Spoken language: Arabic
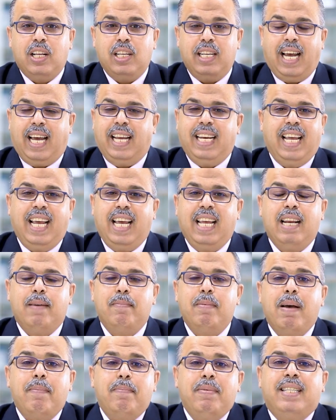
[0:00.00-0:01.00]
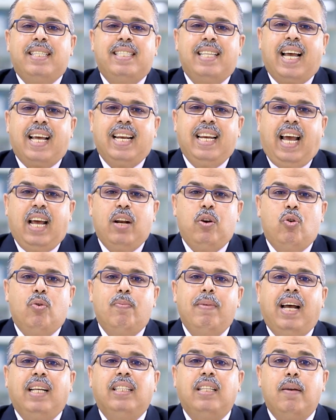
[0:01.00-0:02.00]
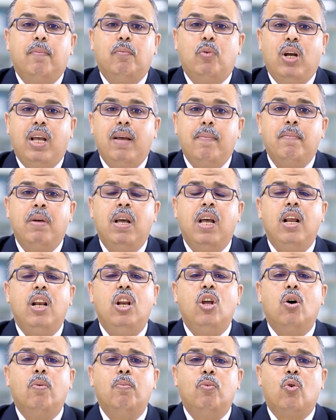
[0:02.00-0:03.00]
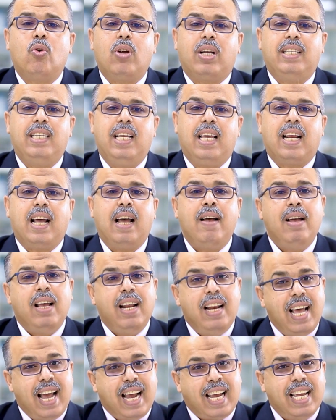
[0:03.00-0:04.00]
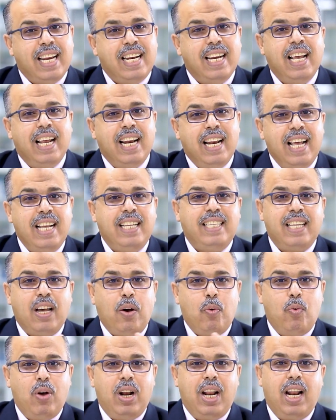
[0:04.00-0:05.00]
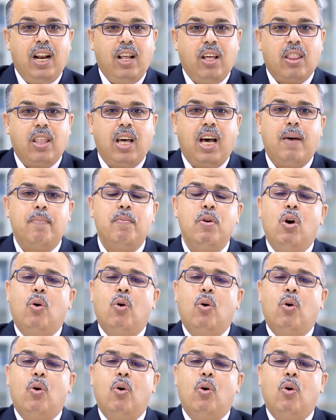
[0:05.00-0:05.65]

يعني احنا ما بنستغني عنه معدن مهم لامور كثيره لكن ليس اولها العظام